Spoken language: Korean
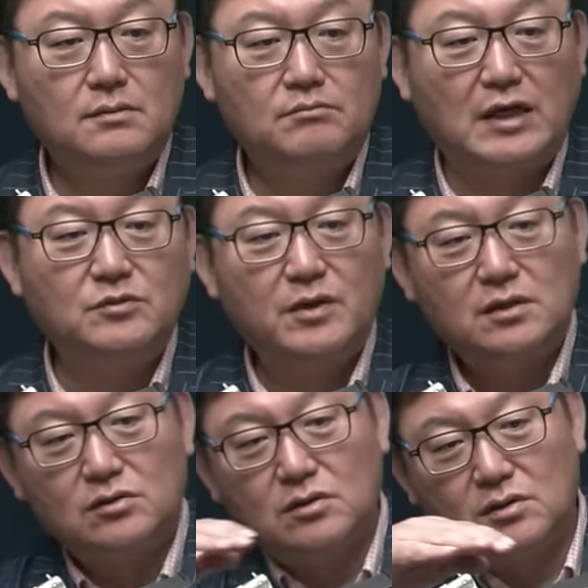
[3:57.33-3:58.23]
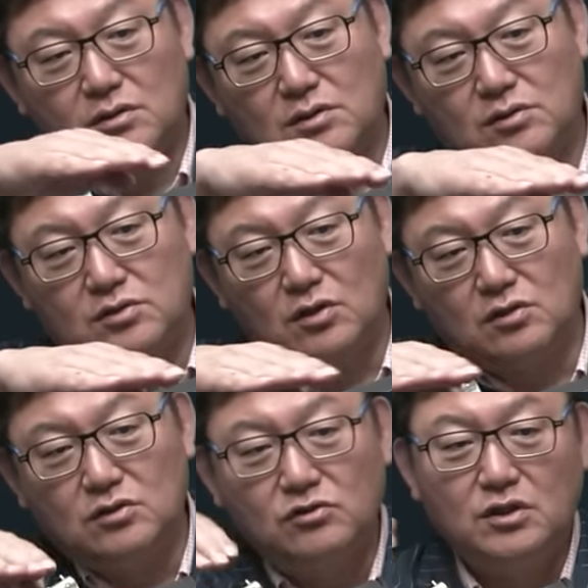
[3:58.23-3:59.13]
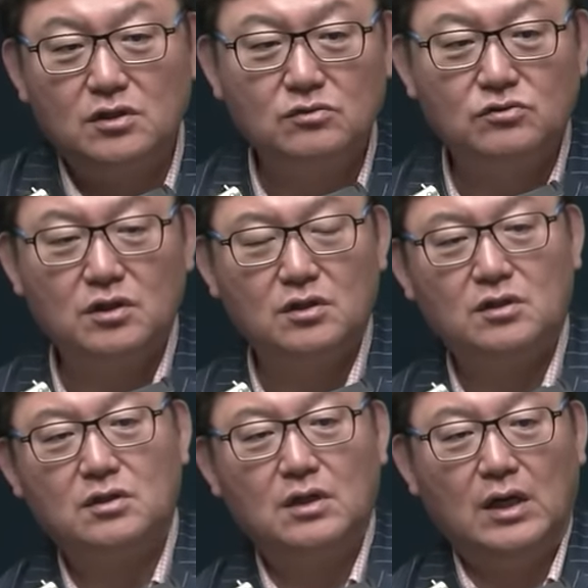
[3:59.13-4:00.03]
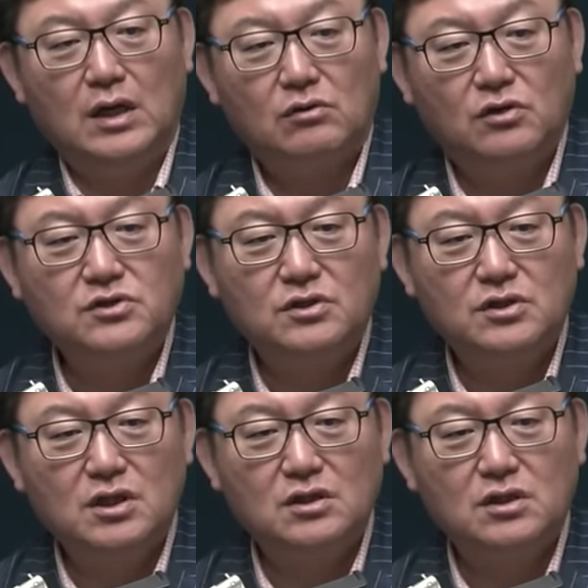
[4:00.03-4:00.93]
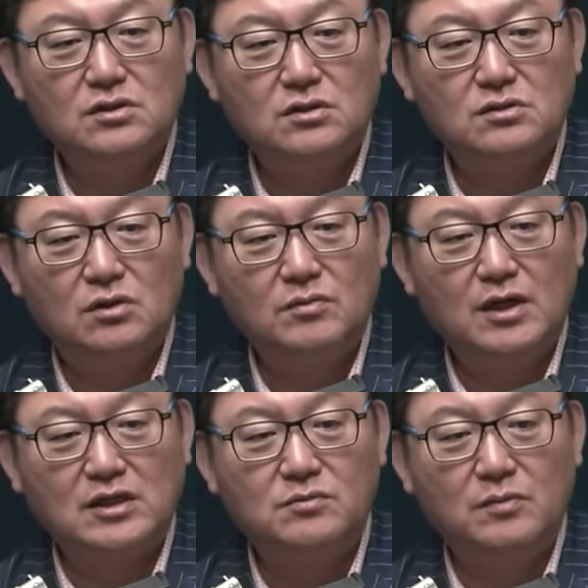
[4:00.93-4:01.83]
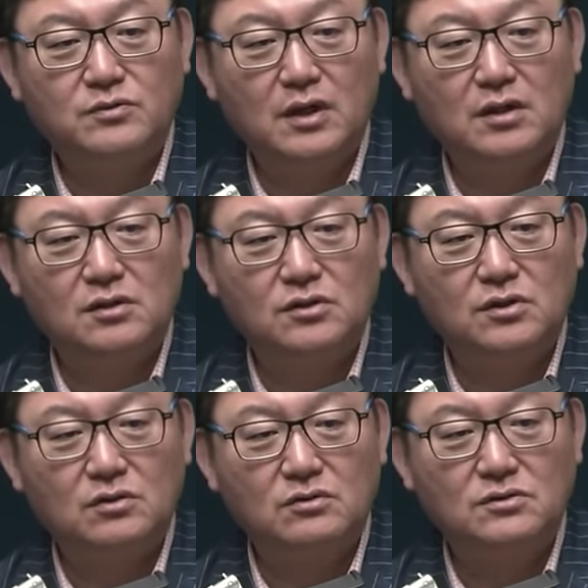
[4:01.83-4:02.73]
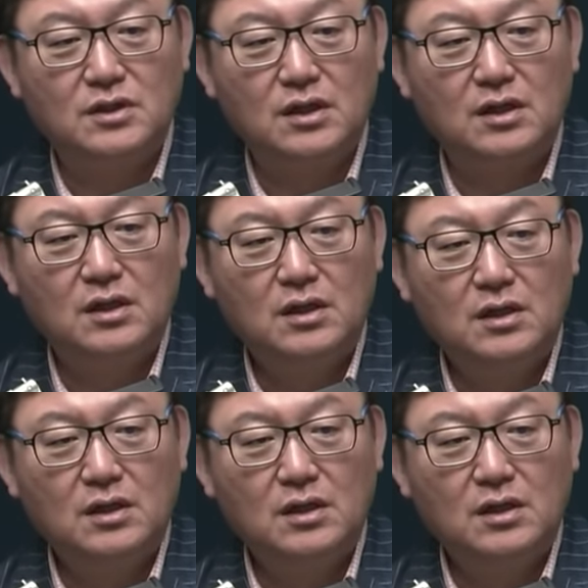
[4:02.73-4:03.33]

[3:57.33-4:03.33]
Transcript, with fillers: 마지막 저 글귀를 우리 권지현 기자님께서 정말 가슴 아프게 읽으셨다고 그러는데